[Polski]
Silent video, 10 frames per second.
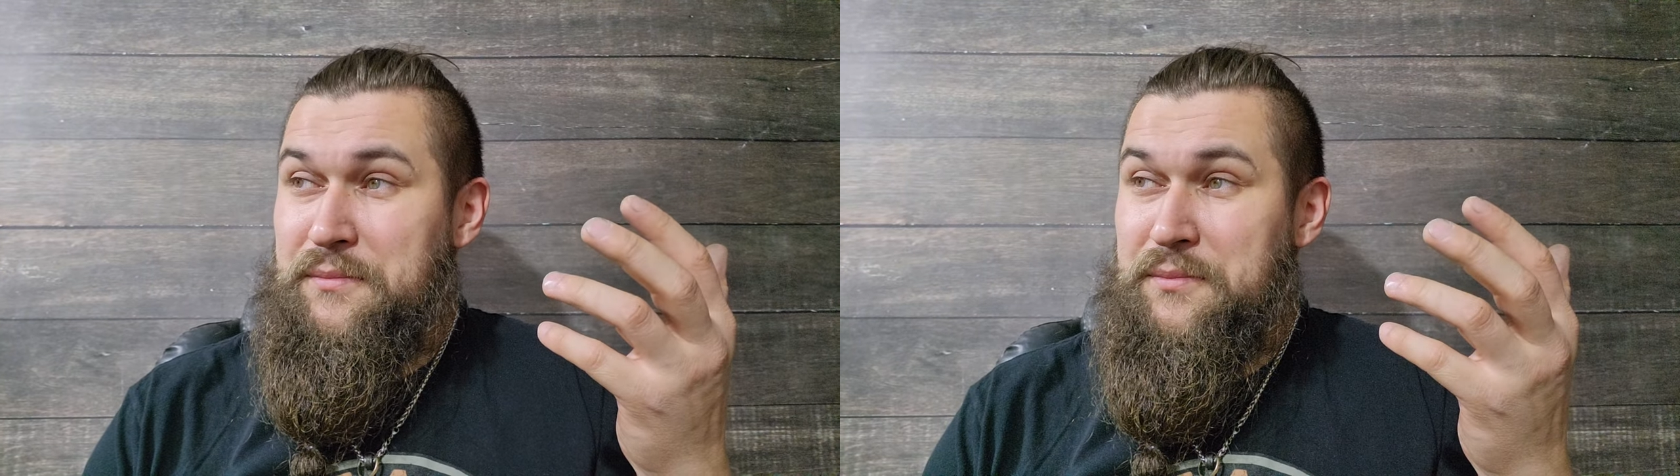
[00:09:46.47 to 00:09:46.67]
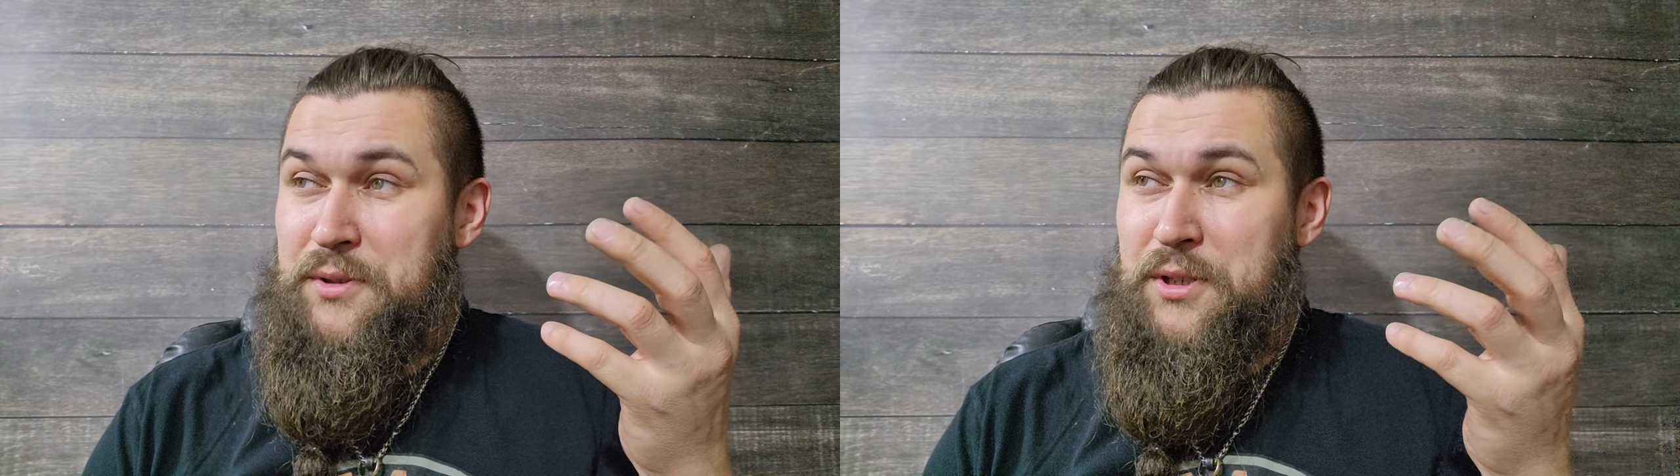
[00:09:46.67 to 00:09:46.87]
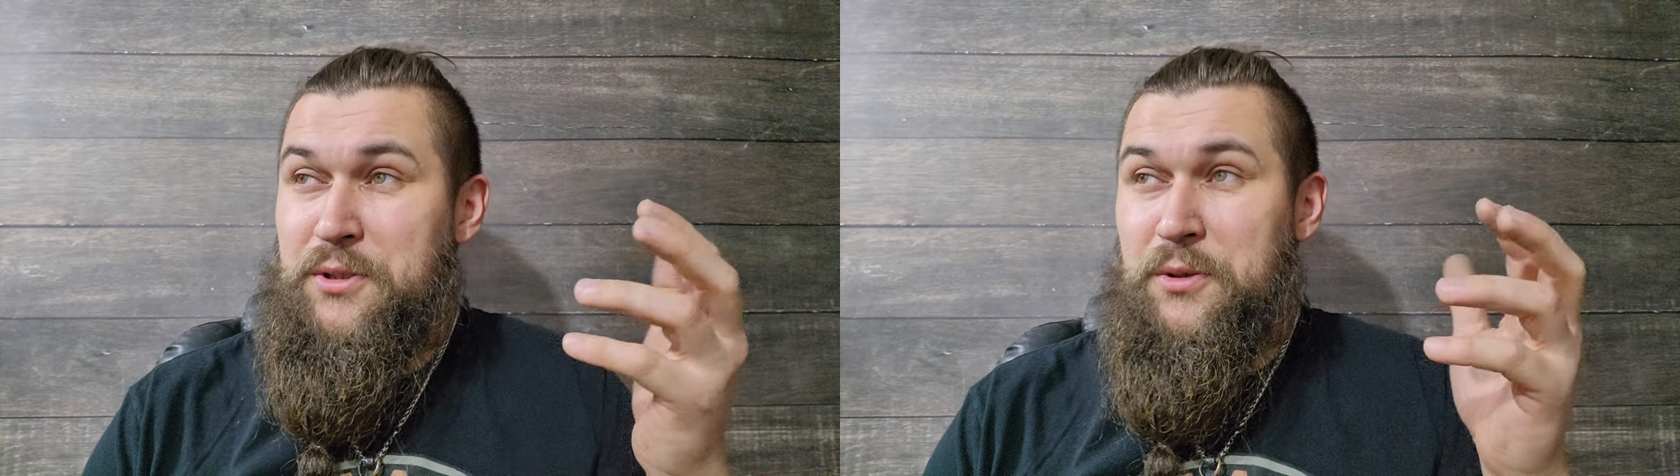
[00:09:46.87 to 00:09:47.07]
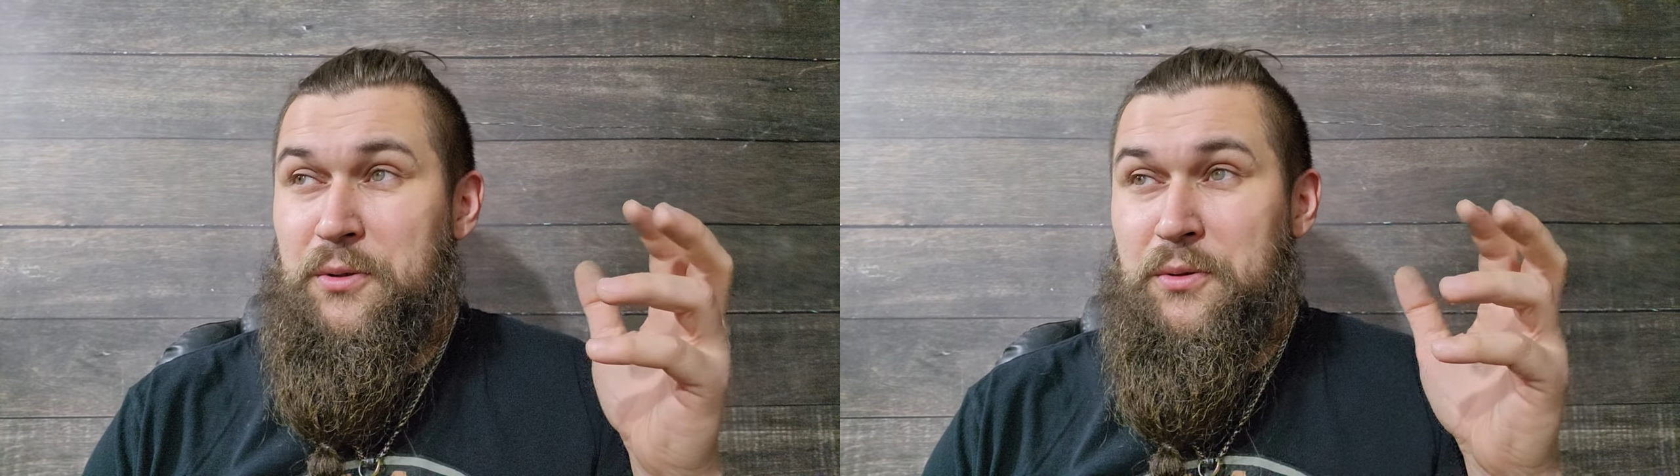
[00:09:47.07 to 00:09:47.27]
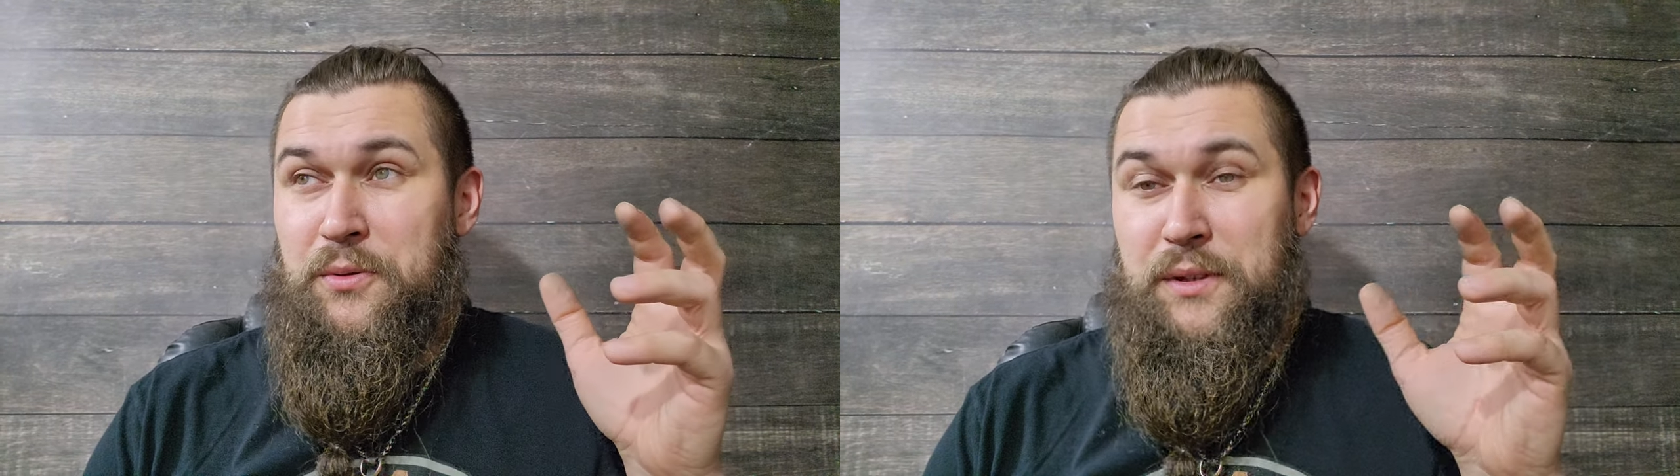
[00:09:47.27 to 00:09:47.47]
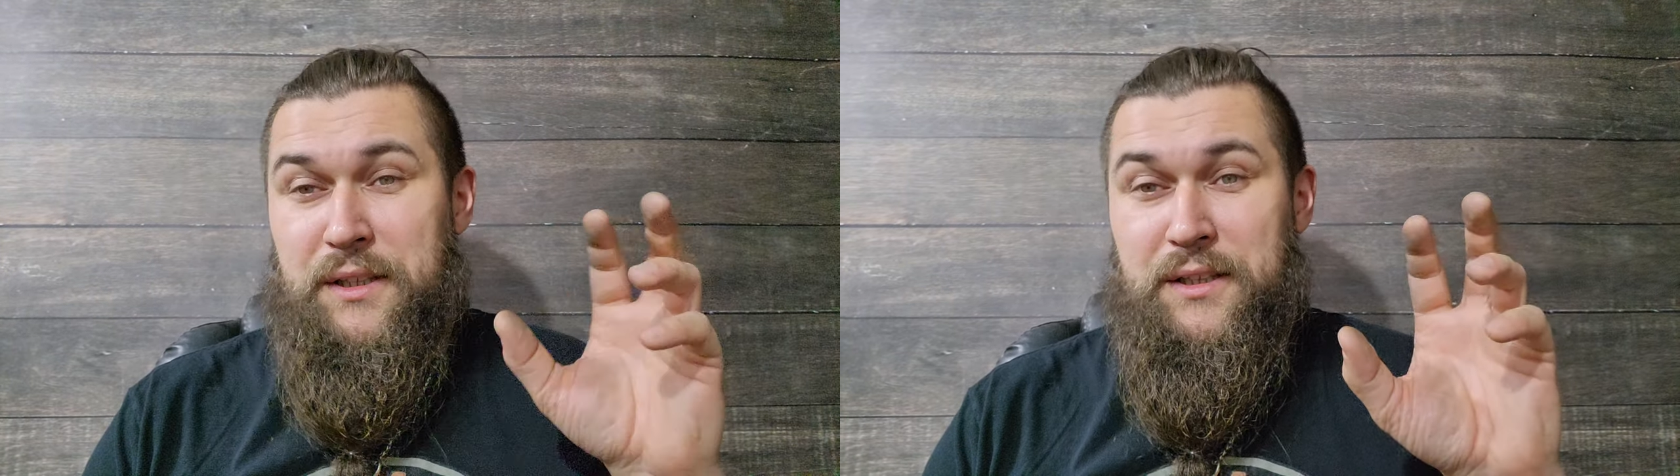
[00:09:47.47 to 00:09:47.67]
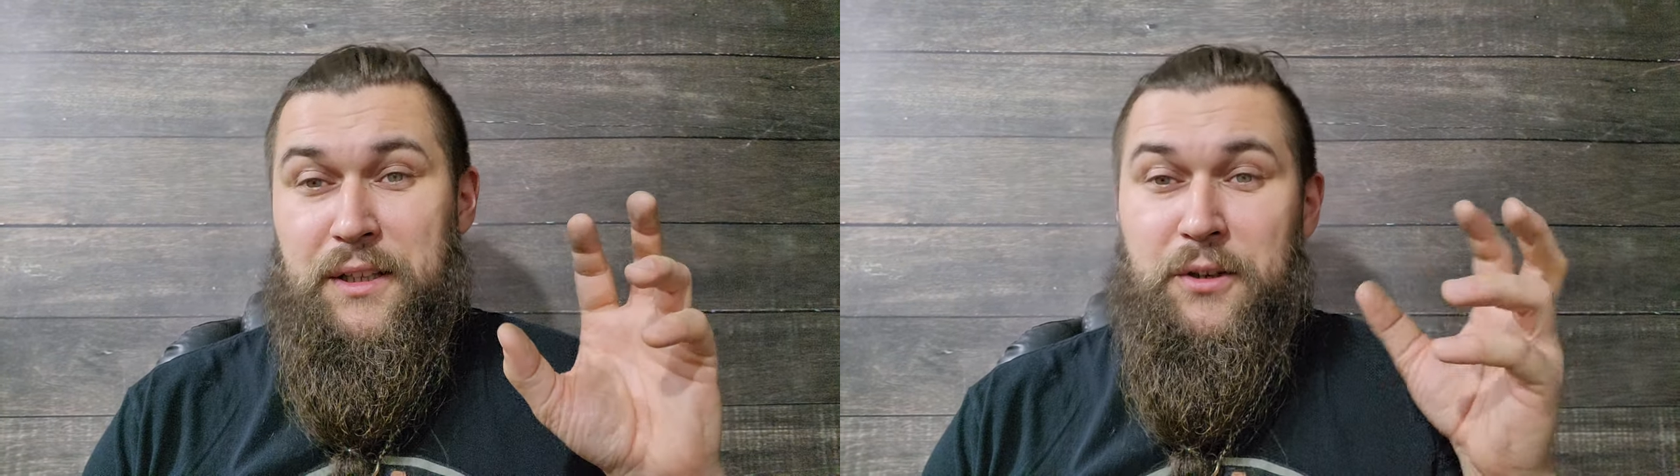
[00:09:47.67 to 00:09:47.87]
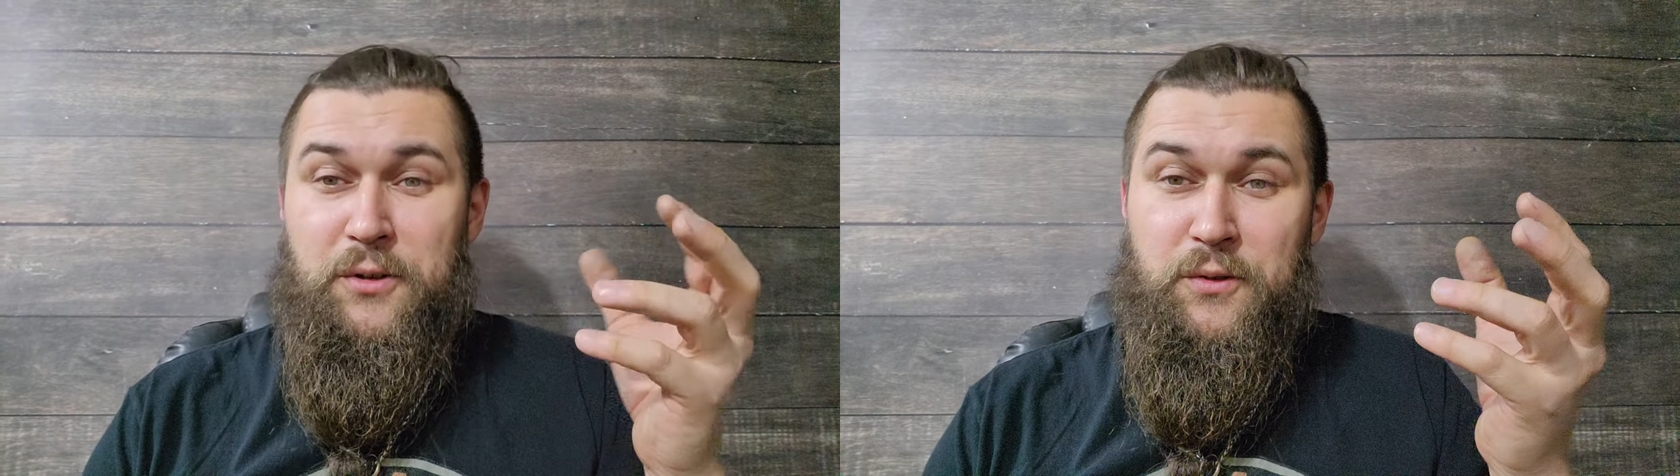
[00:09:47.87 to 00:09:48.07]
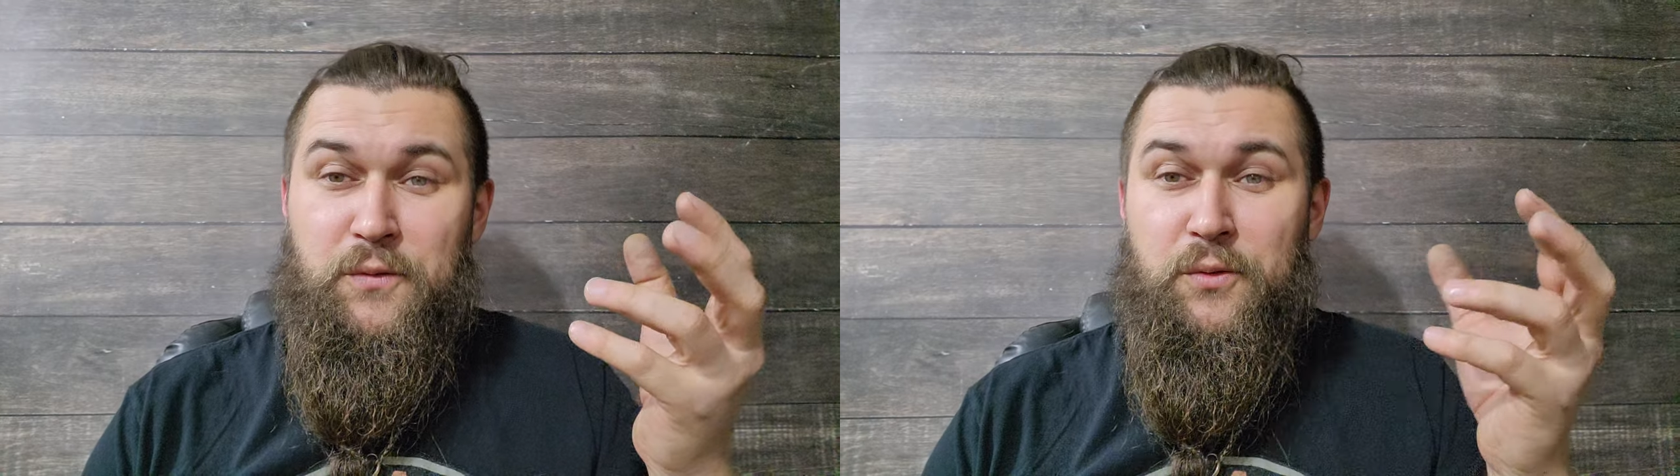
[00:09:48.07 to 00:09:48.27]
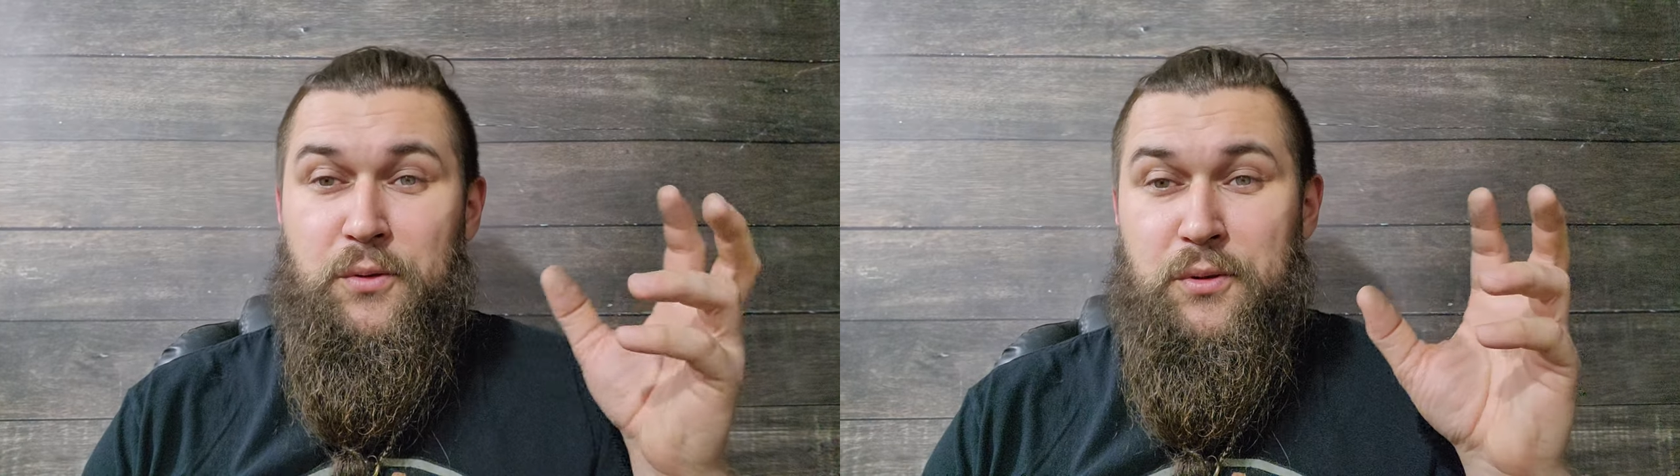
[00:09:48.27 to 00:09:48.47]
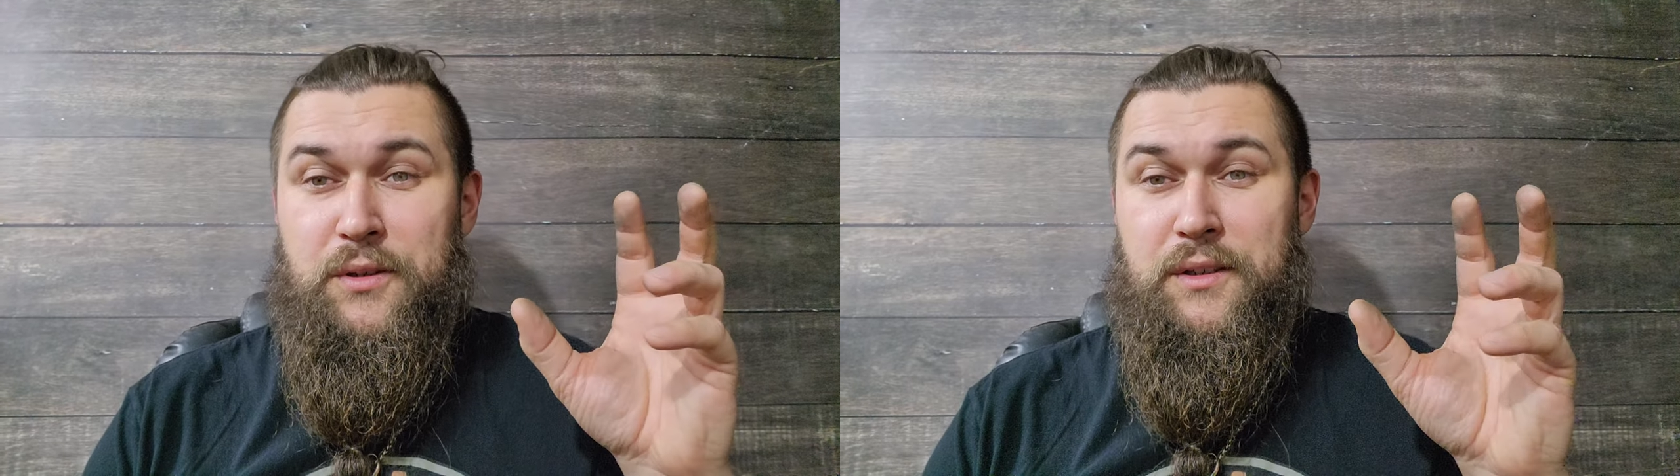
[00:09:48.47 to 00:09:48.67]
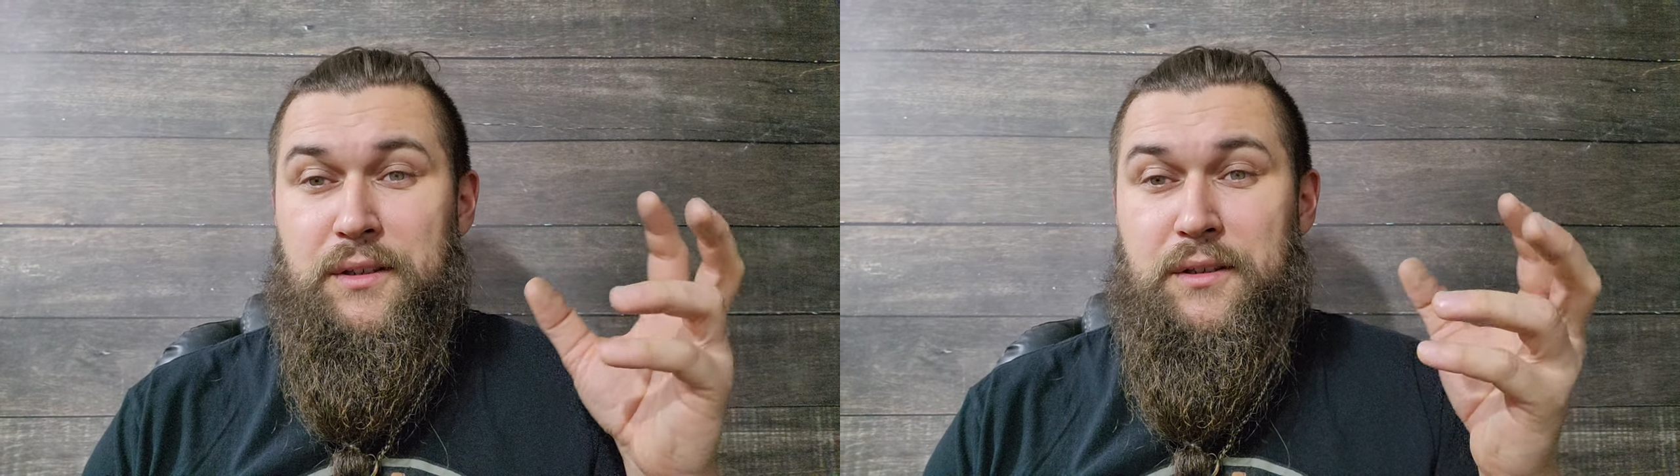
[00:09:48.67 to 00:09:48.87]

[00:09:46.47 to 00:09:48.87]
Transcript: przeciągu jednego, dwóch e,